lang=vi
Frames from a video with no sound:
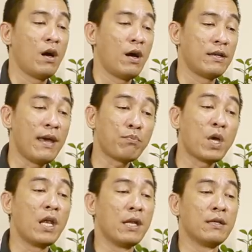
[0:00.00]
à, Giáp
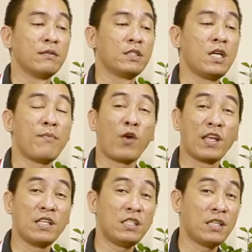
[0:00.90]
Thìn sinh năm
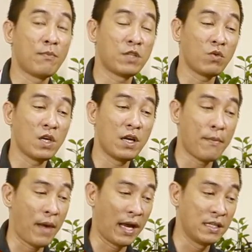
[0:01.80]
1964
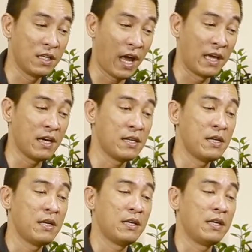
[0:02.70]
nam mạng như này á
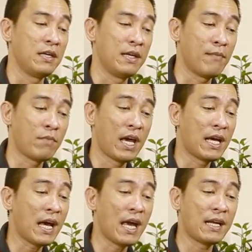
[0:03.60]
thì năm nay
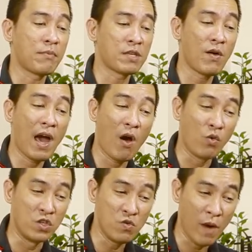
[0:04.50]
các anh gặp sao la
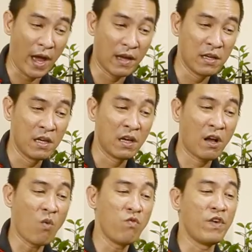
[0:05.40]
hầu chiếu mạng
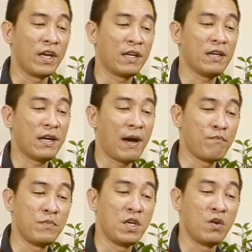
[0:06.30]
công việc á, gặp
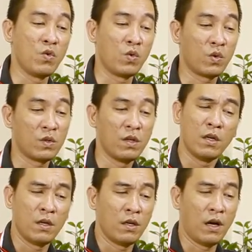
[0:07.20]
nhiều
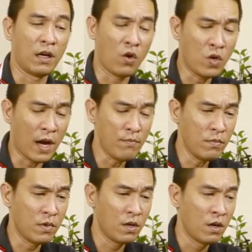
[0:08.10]
à, rối rắm
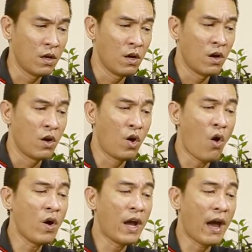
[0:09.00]

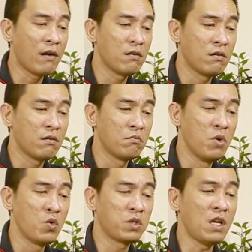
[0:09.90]
khó khăn
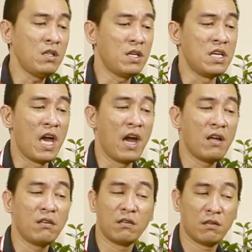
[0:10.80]
mưu tính thì dễ